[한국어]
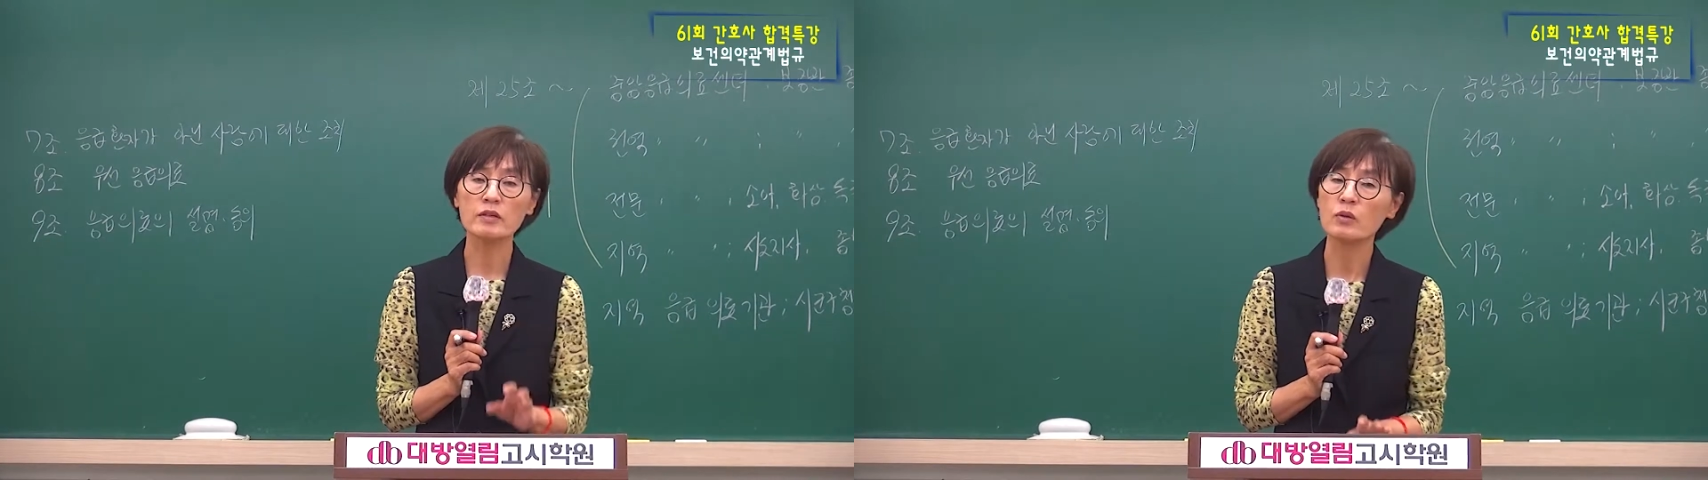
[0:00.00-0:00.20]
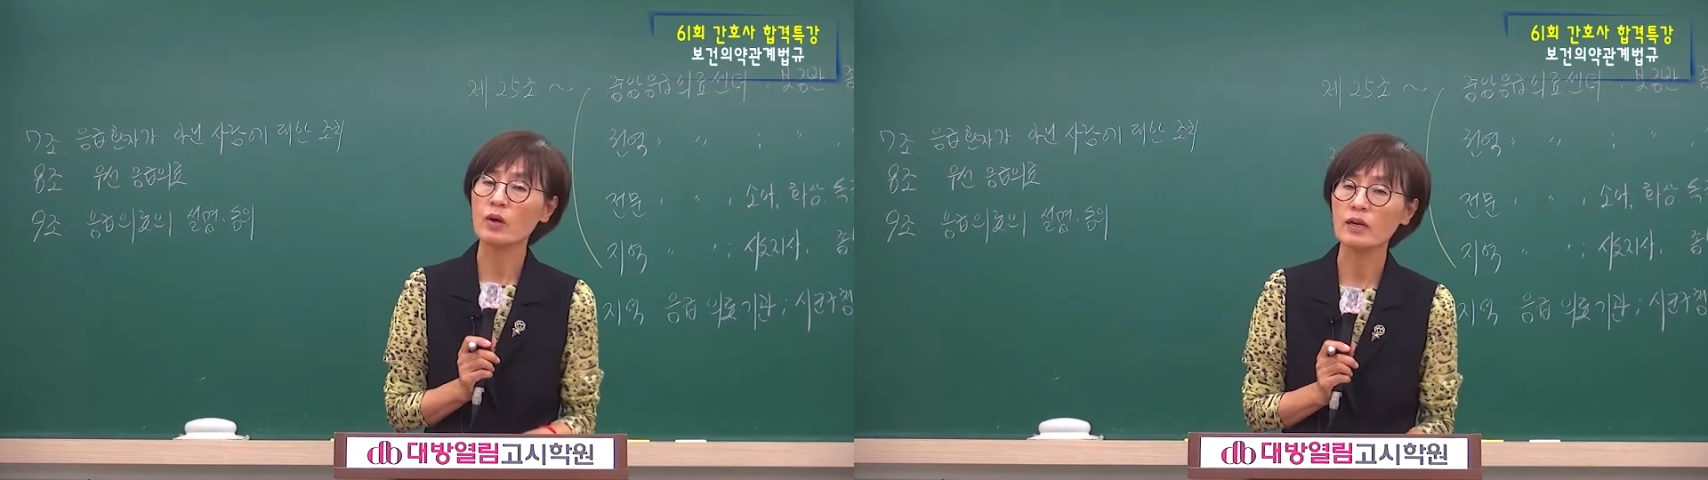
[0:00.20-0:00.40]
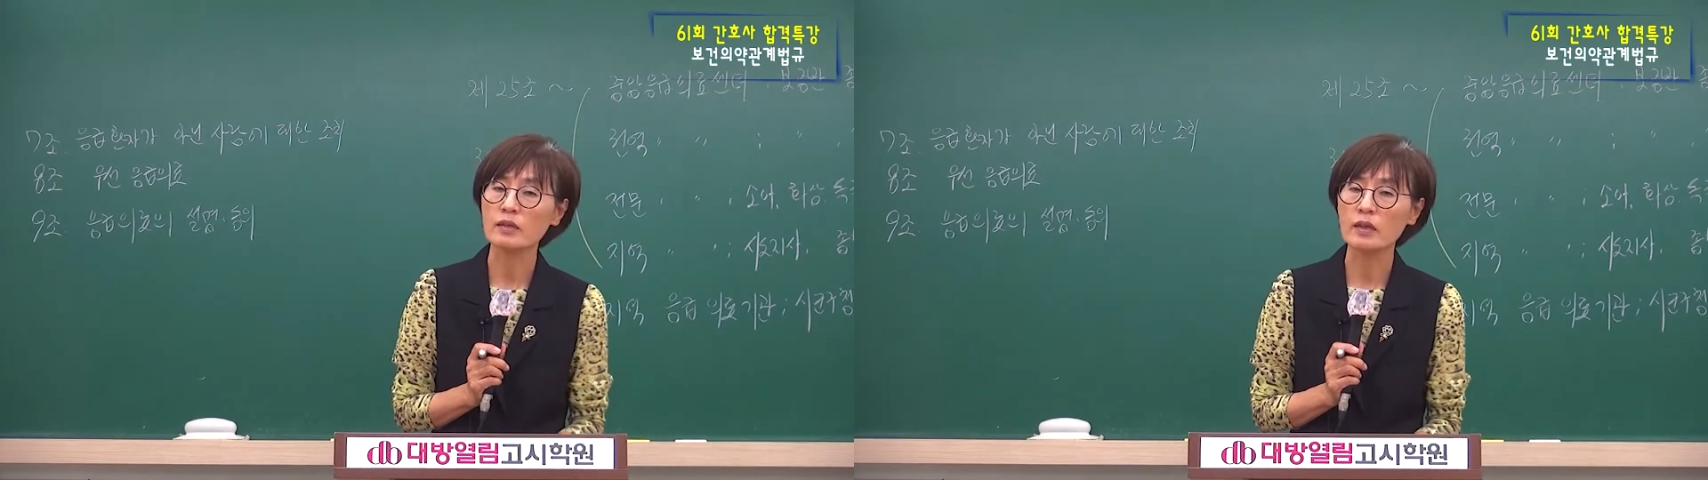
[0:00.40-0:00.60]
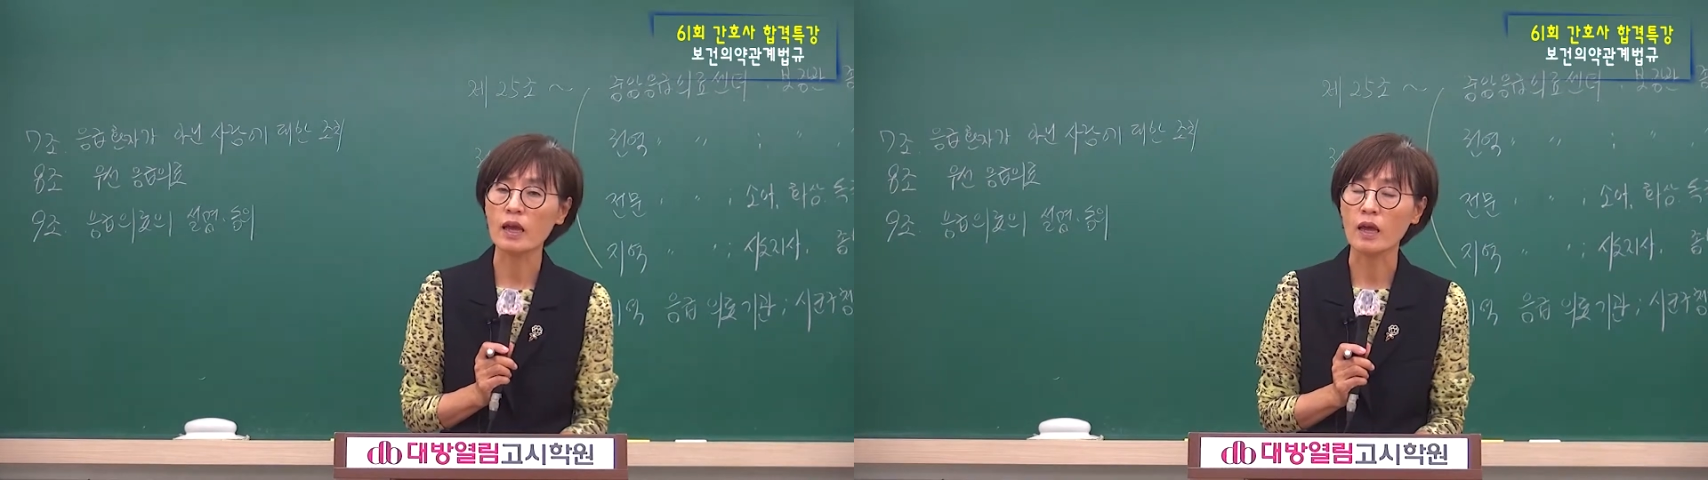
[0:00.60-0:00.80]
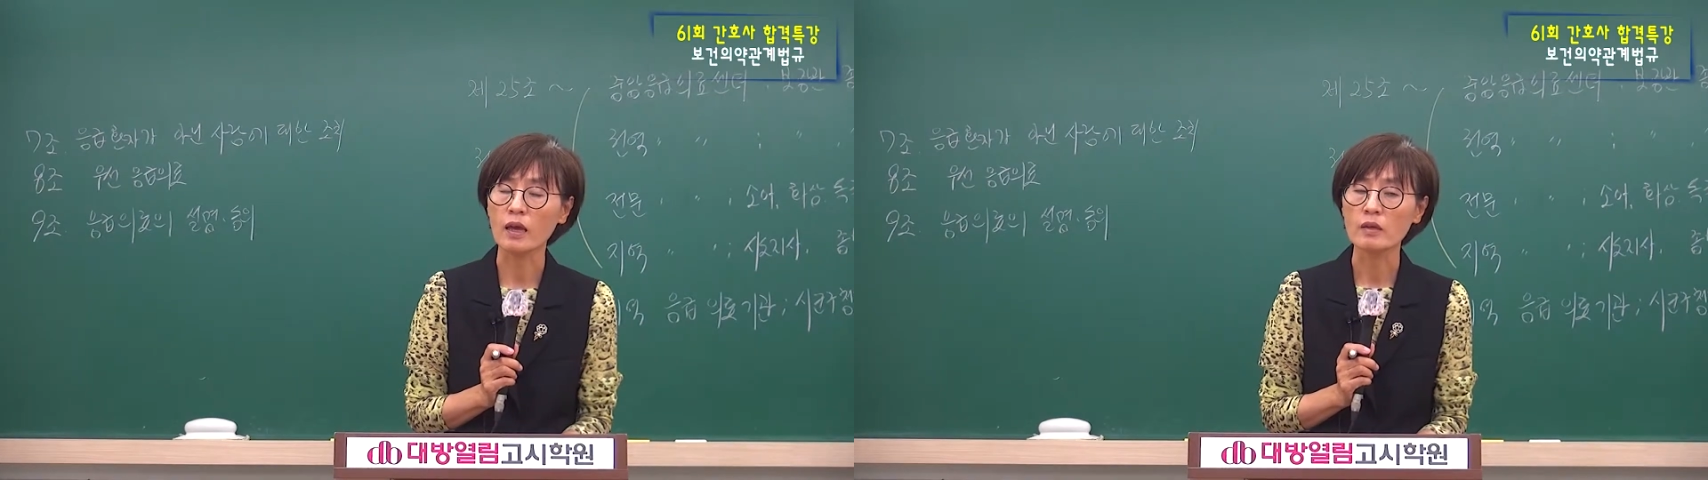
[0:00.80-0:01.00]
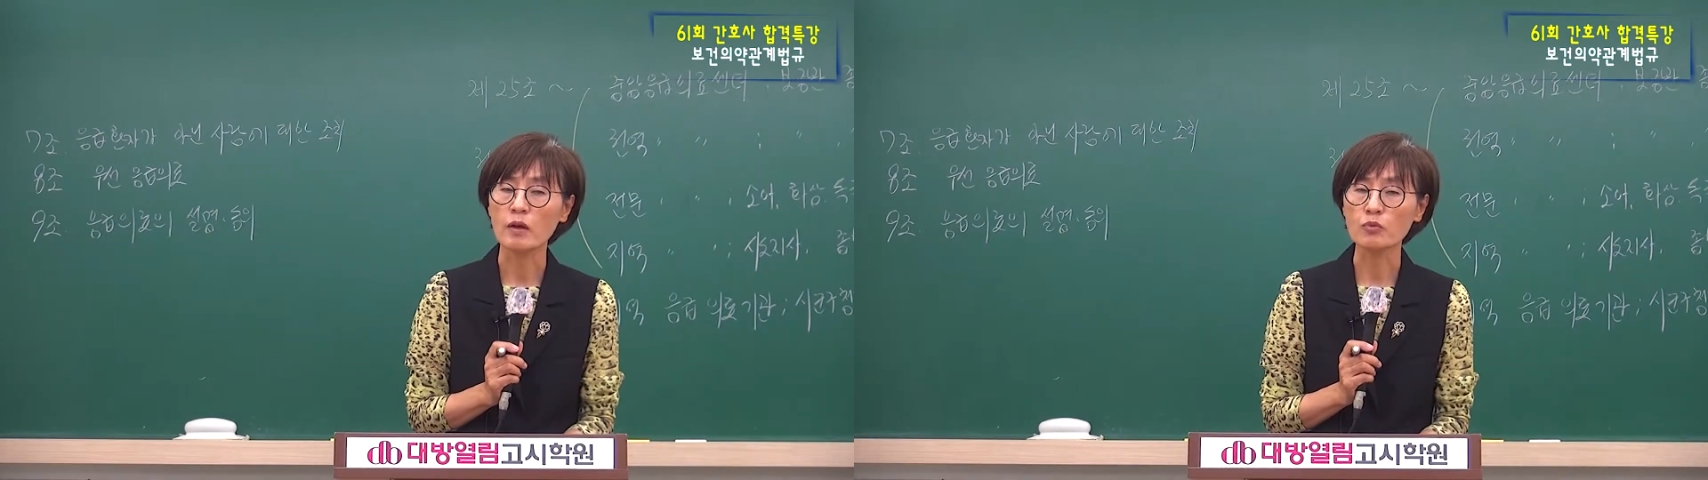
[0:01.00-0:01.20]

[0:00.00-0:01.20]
진료할 때 야,